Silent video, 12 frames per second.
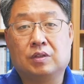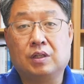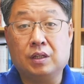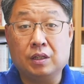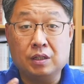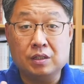
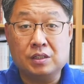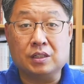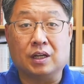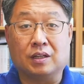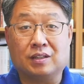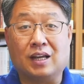긴
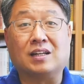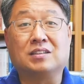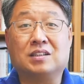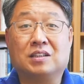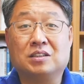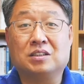시간
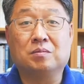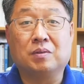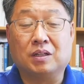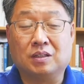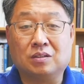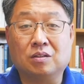양적인
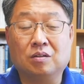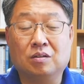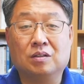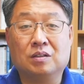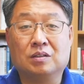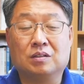측면에서
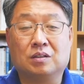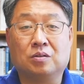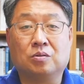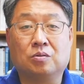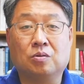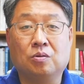
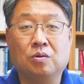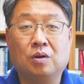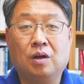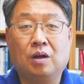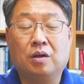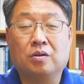그리고 또
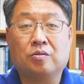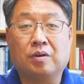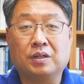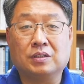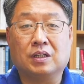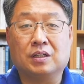
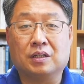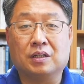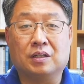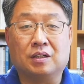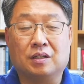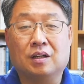
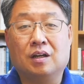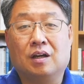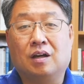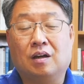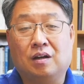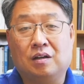굉장히
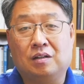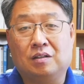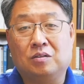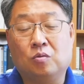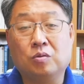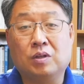
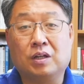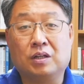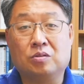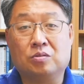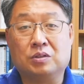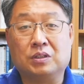아,
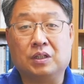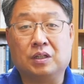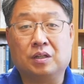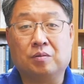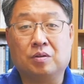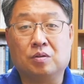온라인으로
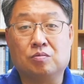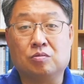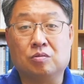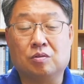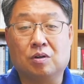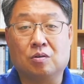진행됨에도
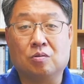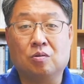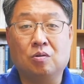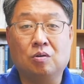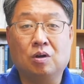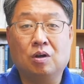
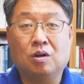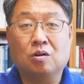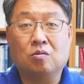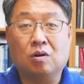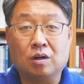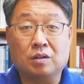불구하고
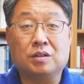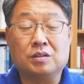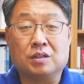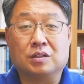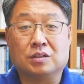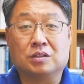
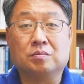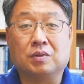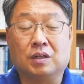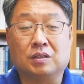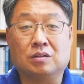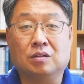퀄러티적인
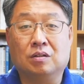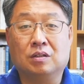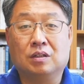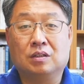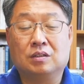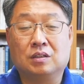측면에서
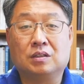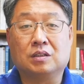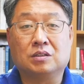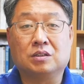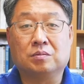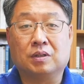
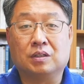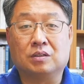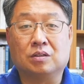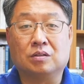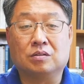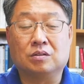질적인
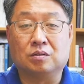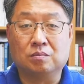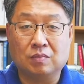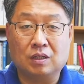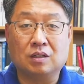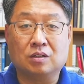측면에서
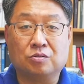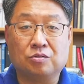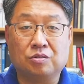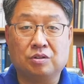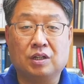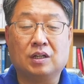정말
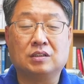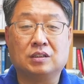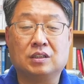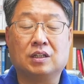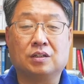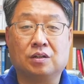귀한
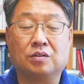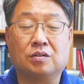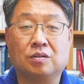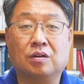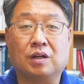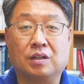
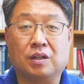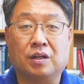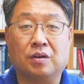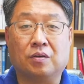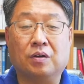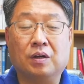시간이었던 것
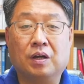같아요.